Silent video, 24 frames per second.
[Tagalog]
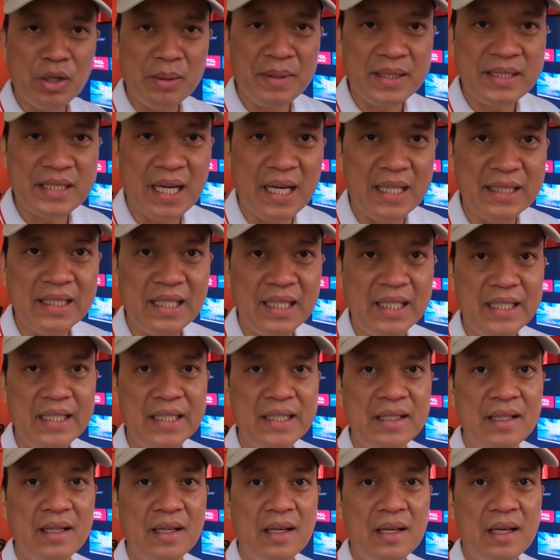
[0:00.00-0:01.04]
yung iba sa
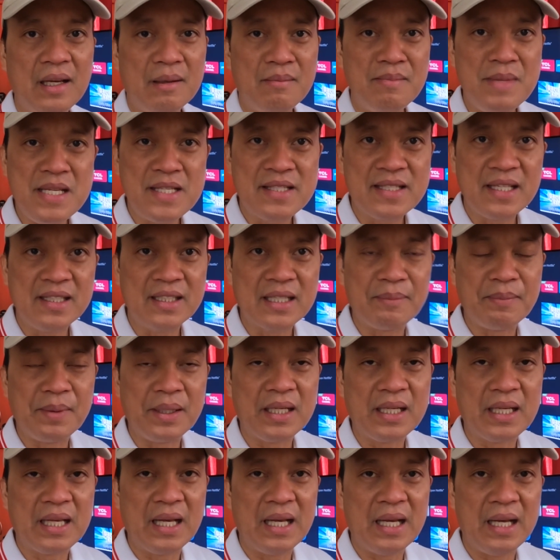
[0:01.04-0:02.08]
atin, minsan
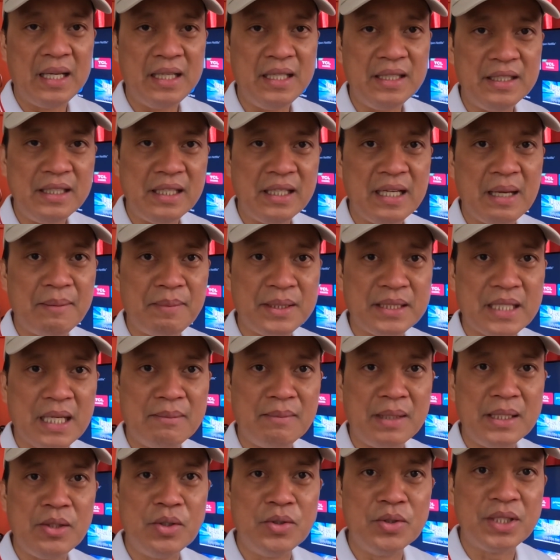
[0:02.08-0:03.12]
kapag uh, hindi na
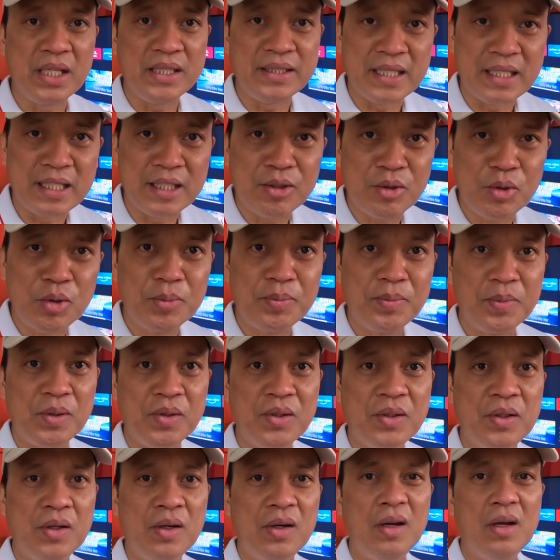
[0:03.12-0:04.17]
napasama doon sa isang
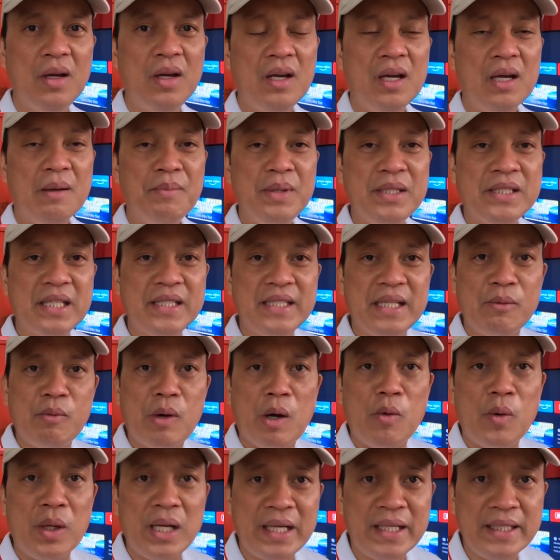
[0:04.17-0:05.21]
grupo, minsan
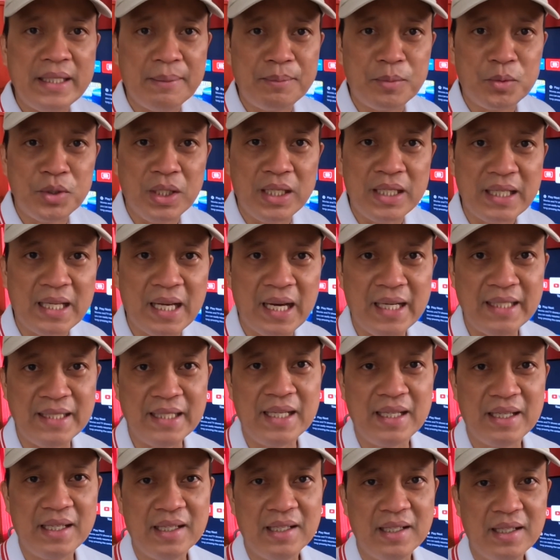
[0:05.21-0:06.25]
nawawalan na po ng
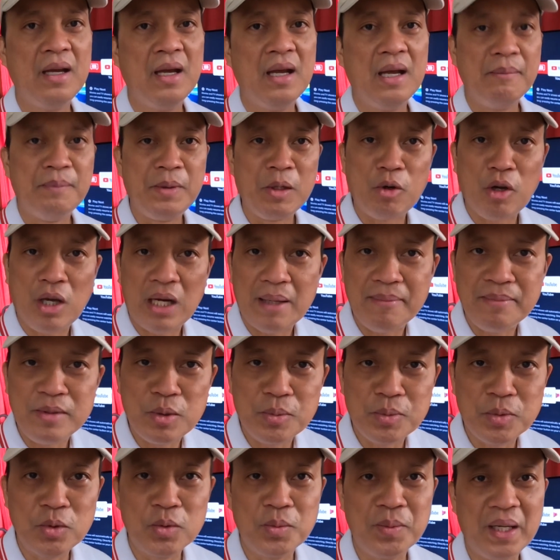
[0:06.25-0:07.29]
gana. Pero alam nyo
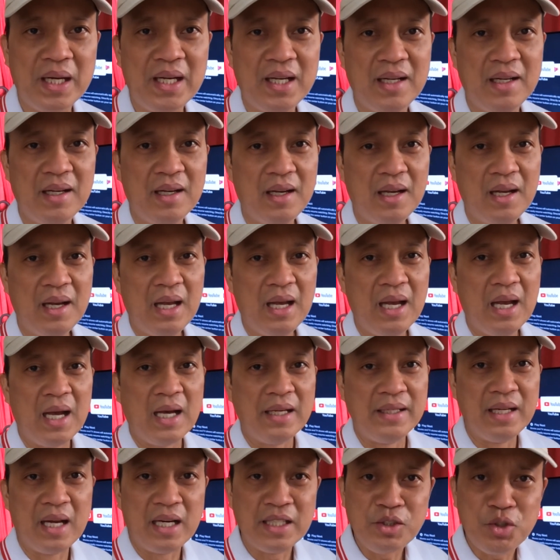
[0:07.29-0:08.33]
po ba,
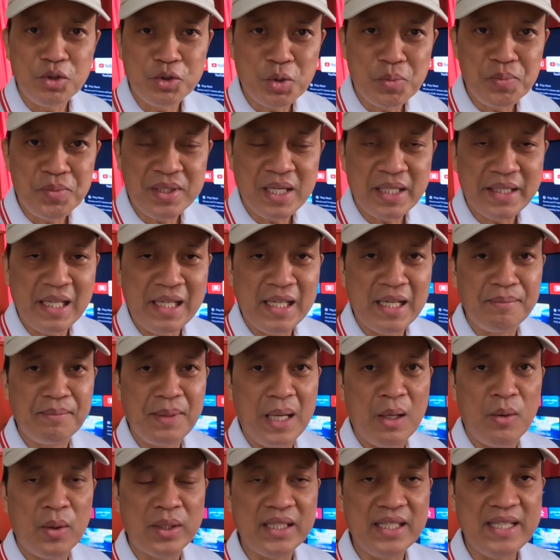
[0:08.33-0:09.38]
na ang YouTube channel ng
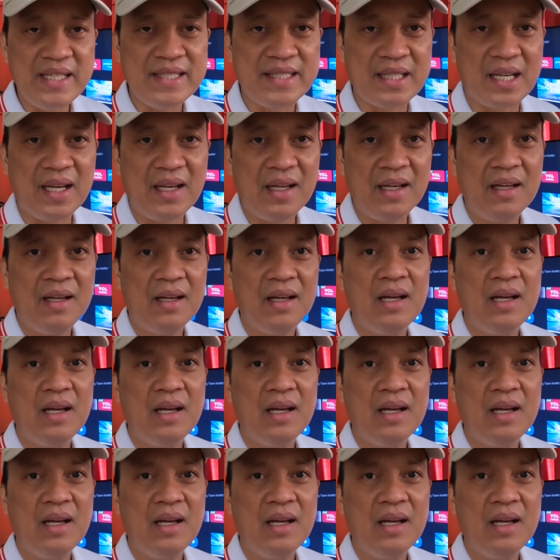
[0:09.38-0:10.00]
bawat isa,